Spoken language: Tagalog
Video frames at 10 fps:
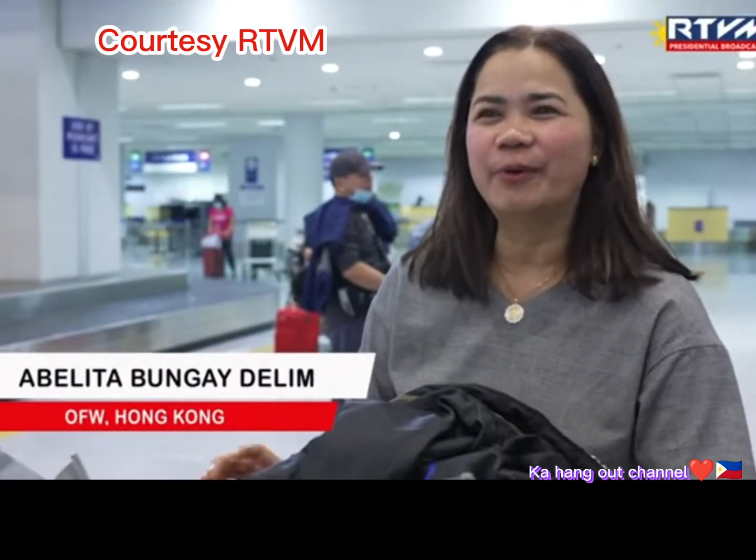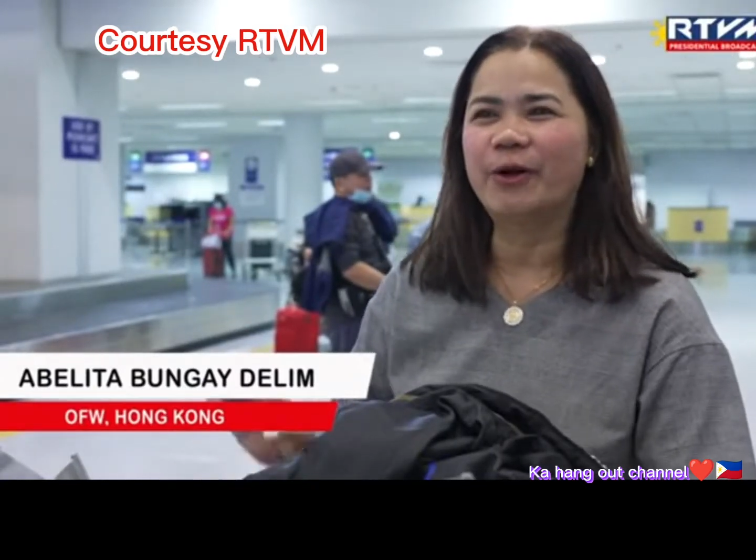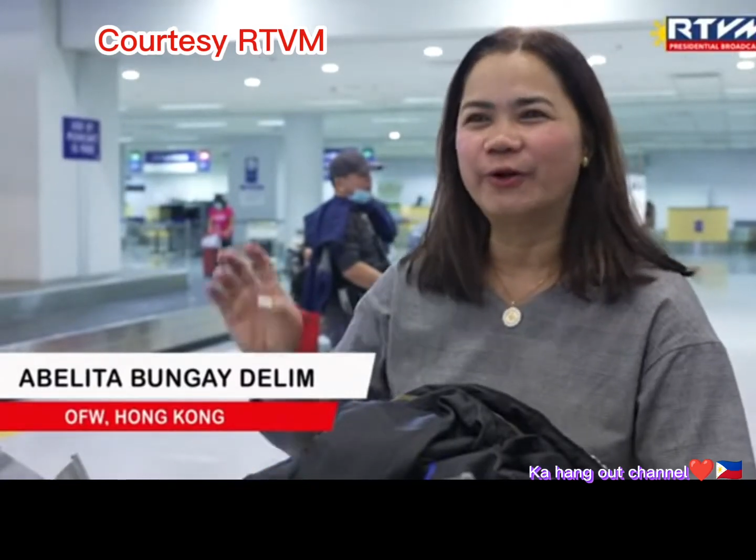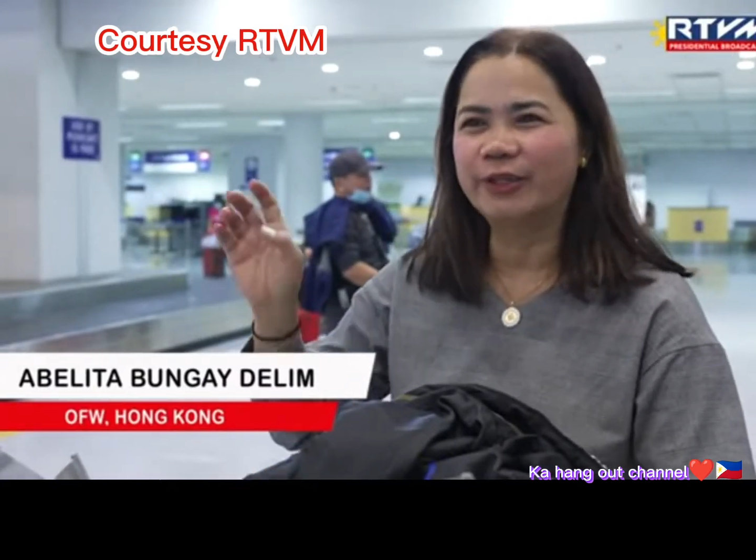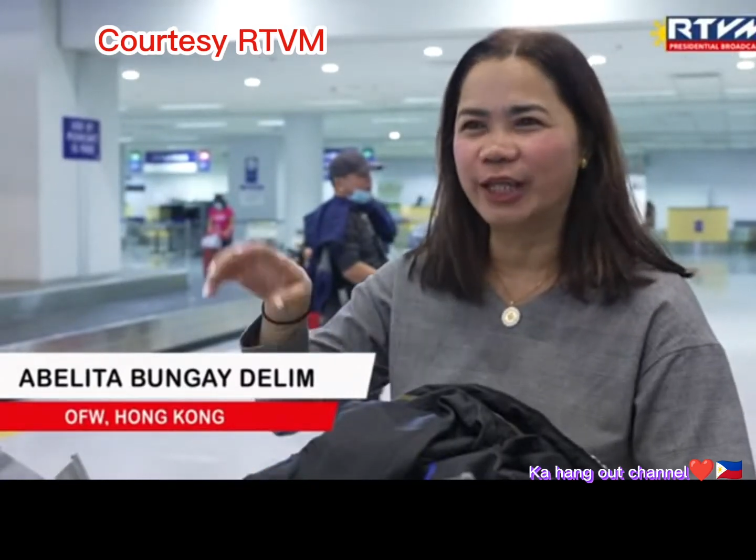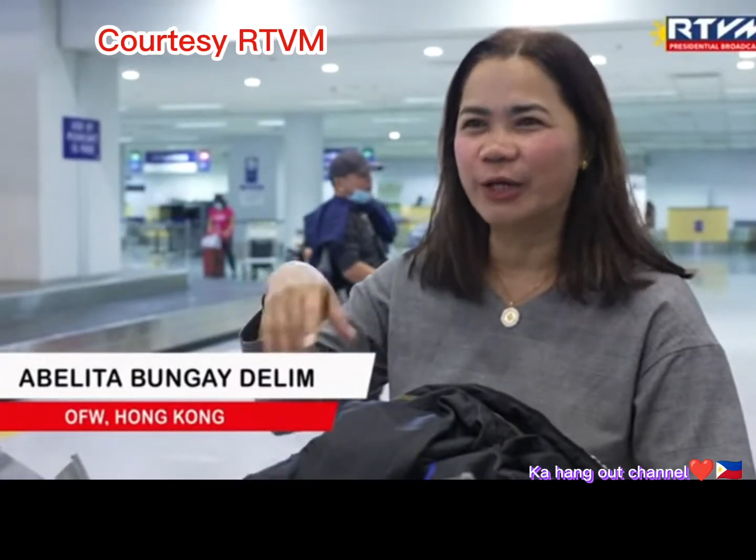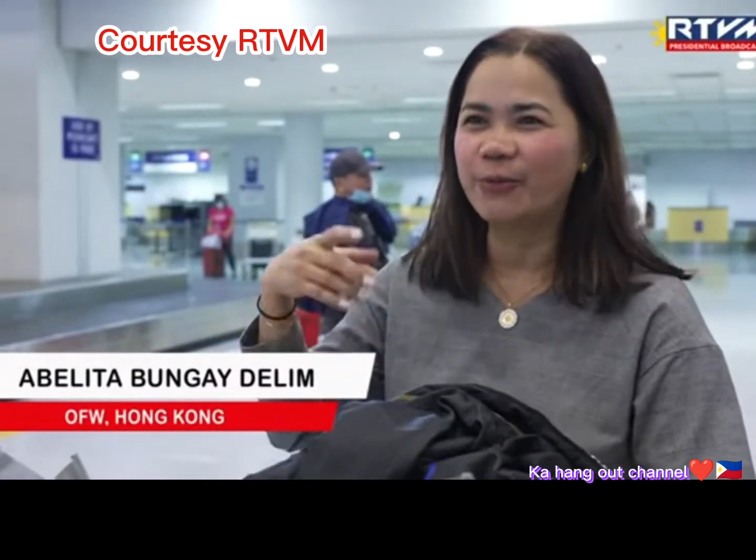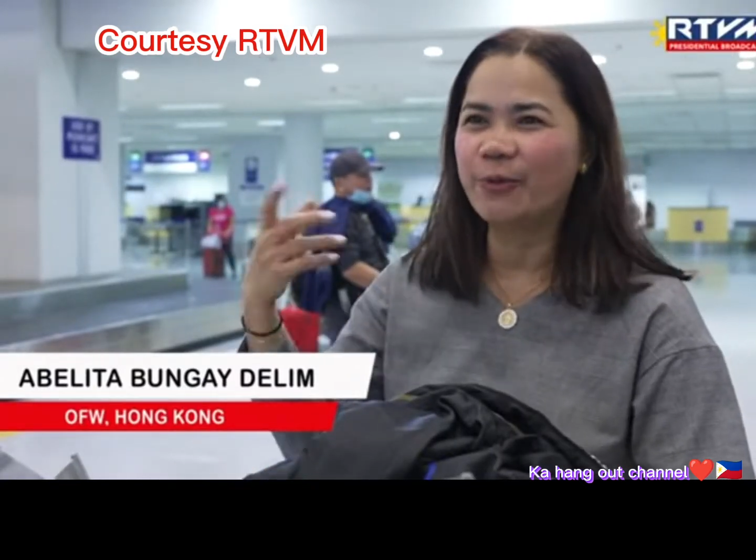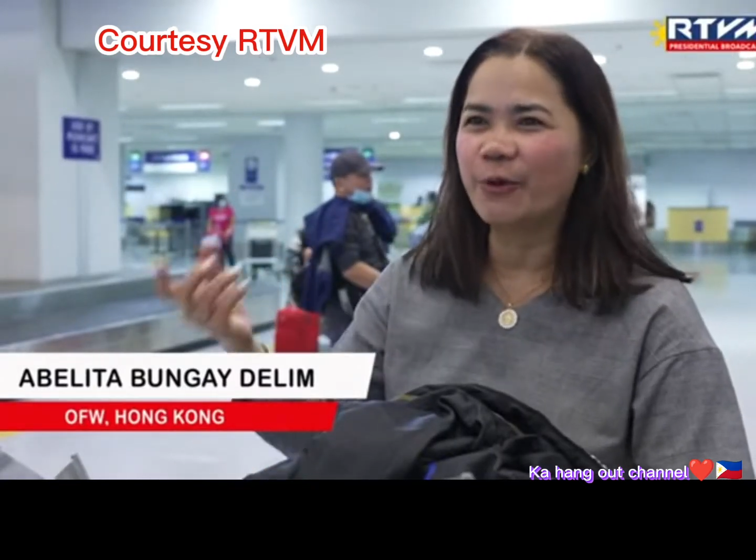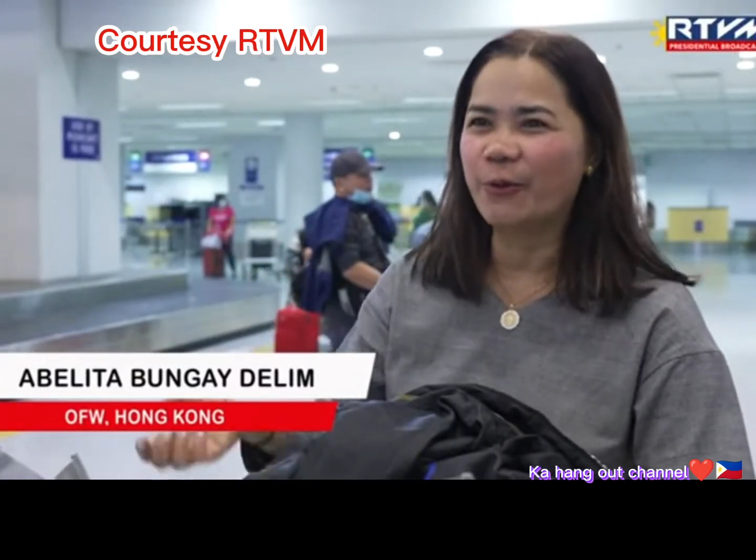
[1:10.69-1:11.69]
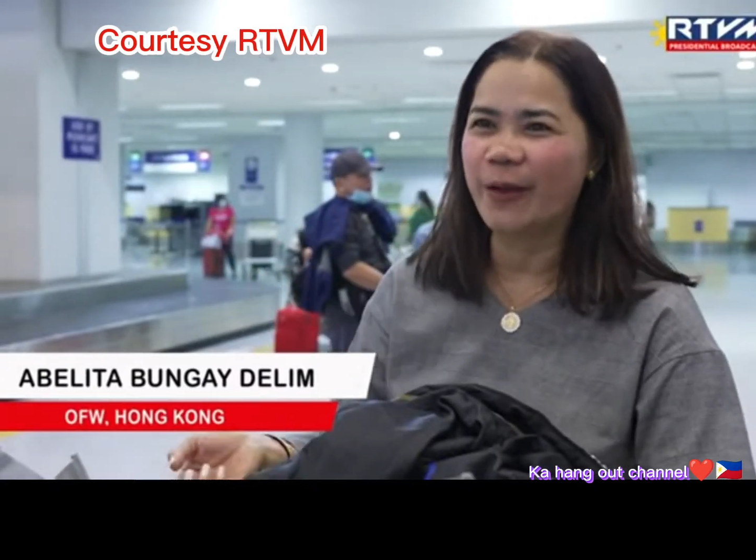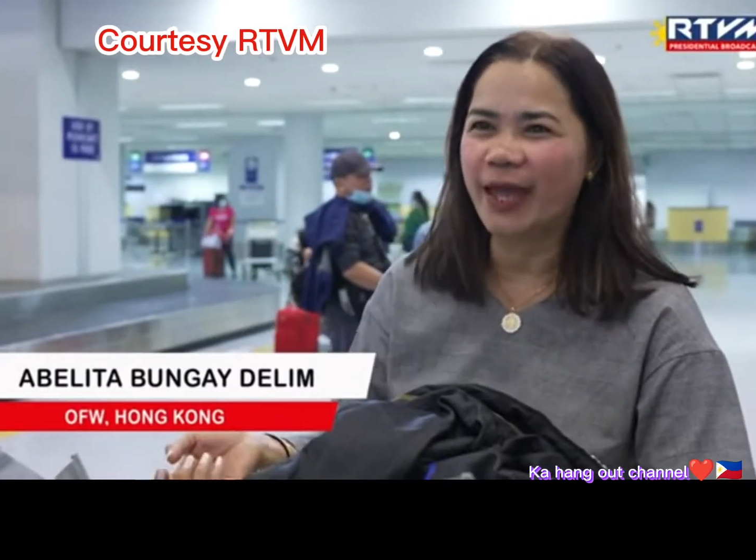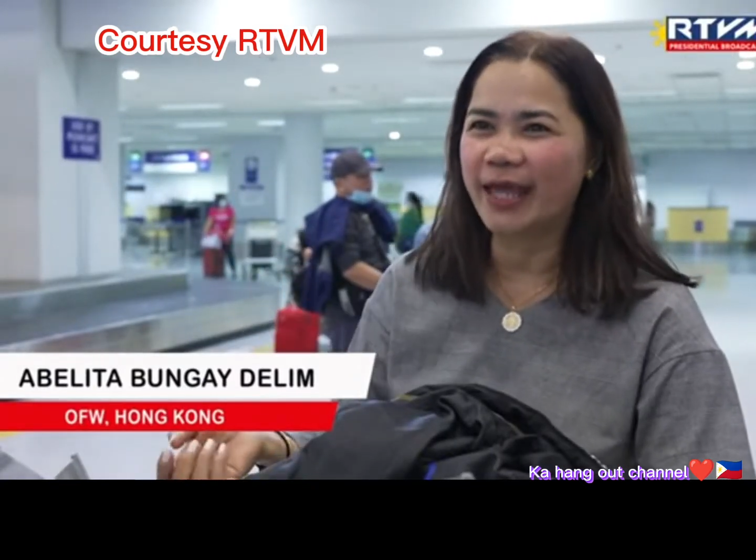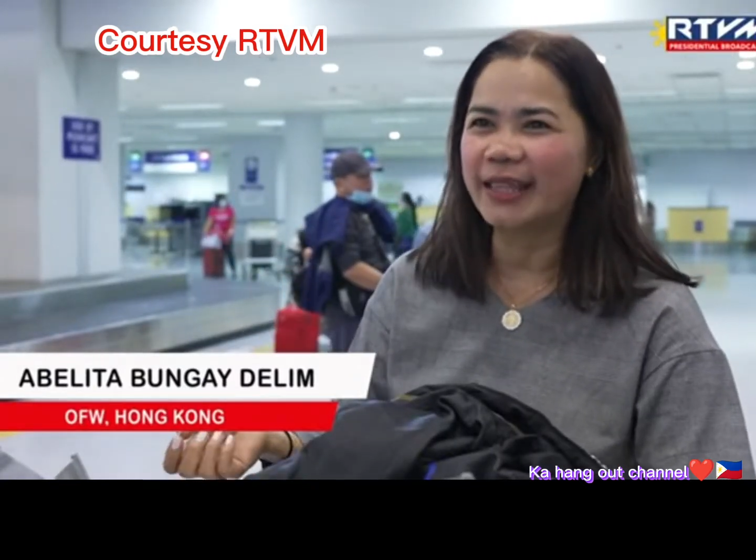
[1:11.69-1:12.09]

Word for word: ako hindi umuwi